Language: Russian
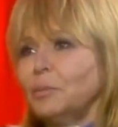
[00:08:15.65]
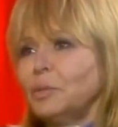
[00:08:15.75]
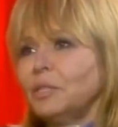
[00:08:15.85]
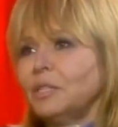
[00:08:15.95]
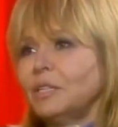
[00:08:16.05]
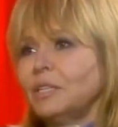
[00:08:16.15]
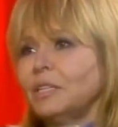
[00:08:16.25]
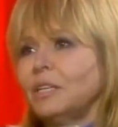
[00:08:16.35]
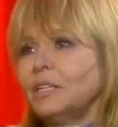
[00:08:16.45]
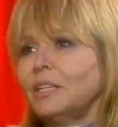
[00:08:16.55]
Помните, а,
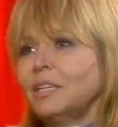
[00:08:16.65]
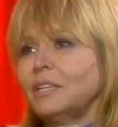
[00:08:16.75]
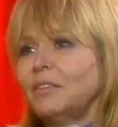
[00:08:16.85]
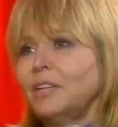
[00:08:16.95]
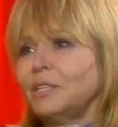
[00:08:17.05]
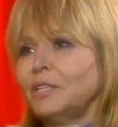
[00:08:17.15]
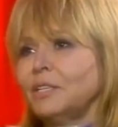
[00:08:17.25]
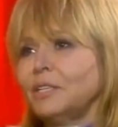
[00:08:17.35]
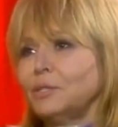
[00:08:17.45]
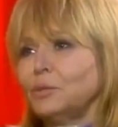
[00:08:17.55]
когда Аглая говорит,
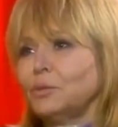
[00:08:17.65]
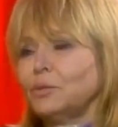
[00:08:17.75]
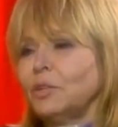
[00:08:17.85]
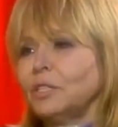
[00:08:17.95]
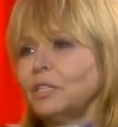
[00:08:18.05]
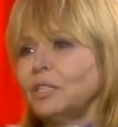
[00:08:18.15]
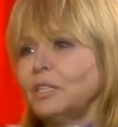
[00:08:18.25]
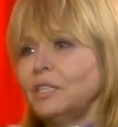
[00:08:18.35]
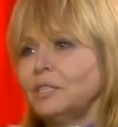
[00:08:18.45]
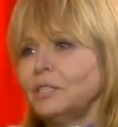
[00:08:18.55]
э, идет, у вас,
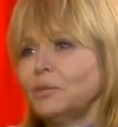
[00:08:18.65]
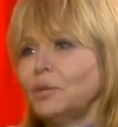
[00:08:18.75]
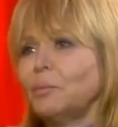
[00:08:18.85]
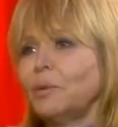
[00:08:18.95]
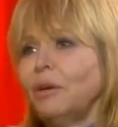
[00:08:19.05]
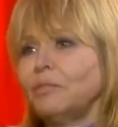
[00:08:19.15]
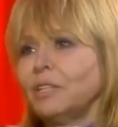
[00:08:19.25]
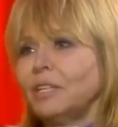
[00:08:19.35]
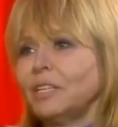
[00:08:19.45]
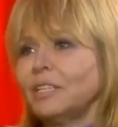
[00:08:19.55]
говорит, есть только
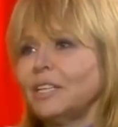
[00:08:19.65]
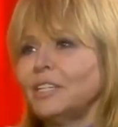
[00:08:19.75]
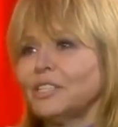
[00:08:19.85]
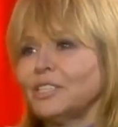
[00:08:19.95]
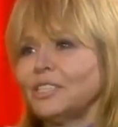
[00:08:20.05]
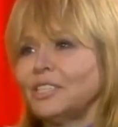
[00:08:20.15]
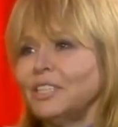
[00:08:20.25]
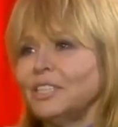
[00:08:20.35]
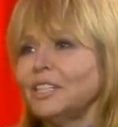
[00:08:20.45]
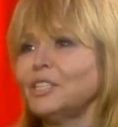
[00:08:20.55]
правда, говорит, а
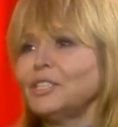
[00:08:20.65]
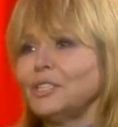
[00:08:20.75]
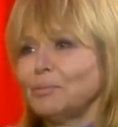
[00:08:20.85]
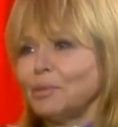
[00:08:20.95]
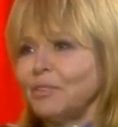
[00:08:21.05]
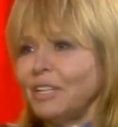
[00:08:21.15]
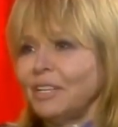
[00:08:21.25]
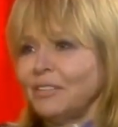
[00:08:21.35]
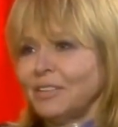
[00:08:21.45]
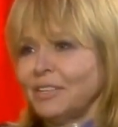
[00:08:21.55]
нежности нет, значит,
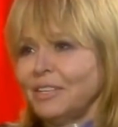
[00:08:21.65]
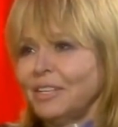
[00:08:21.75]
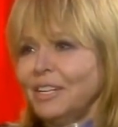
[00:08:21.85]
несправедливо.